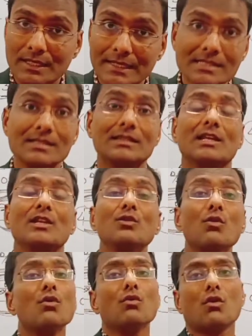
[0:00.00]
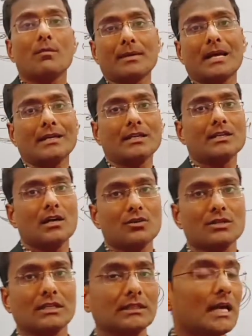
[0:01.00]
किन तरीकों को अपनाने की
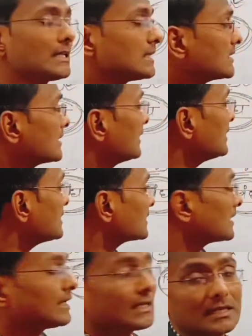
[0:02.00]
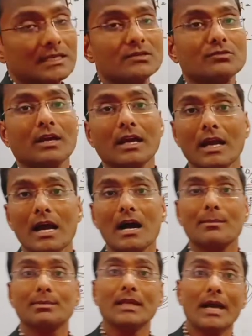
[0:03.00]
आवश्यकता है जिससे इस तरीके की जो है
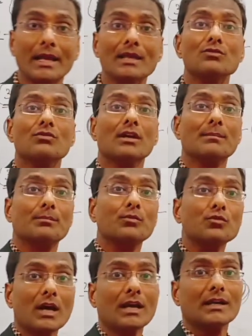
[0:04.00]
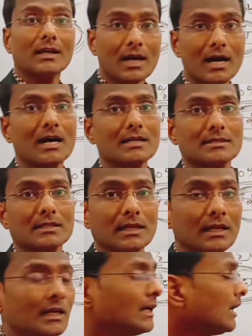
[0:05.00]
आपदाएं जो है पुनः ना आ
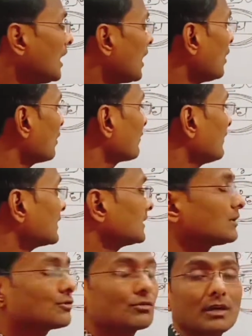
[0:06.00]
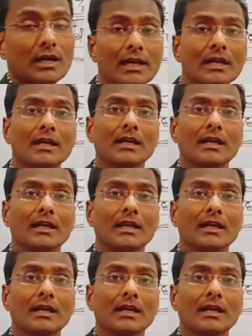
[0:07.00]
सके और व्यक्ति जो है